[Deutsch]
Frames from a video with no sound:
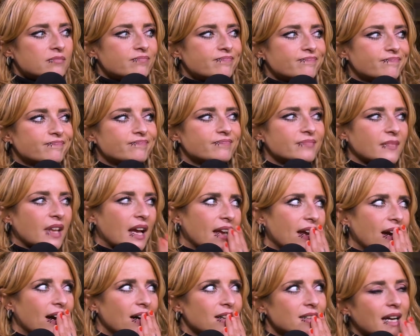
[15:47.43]
hm,
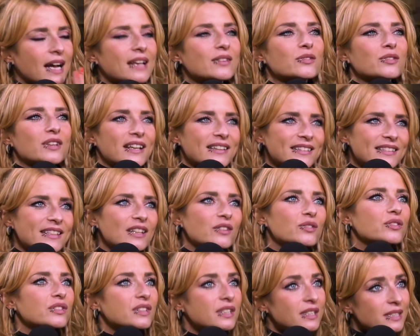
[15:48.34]
naja, also jetzt
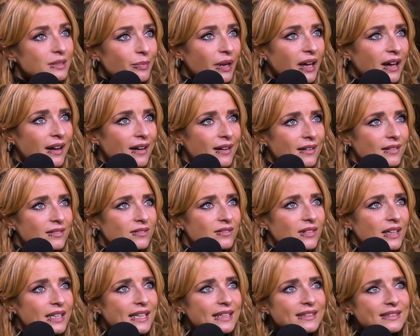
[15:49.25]
natürlich nicht mehr,
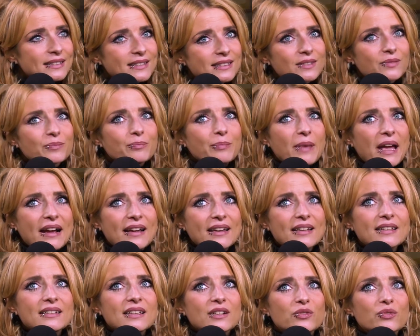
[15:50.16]
weil jetzt
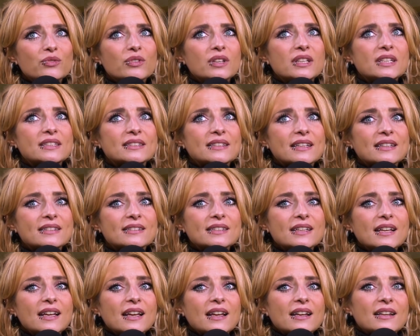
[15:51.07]
merke ich natürlich,
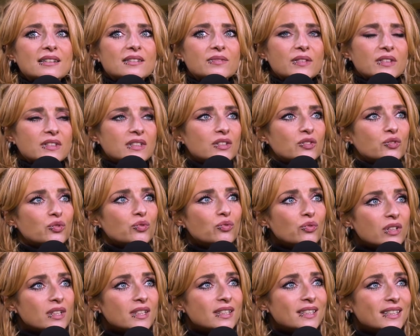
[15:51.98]
dass das, was ich
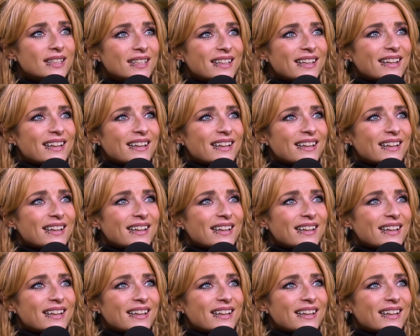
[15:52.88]
tue,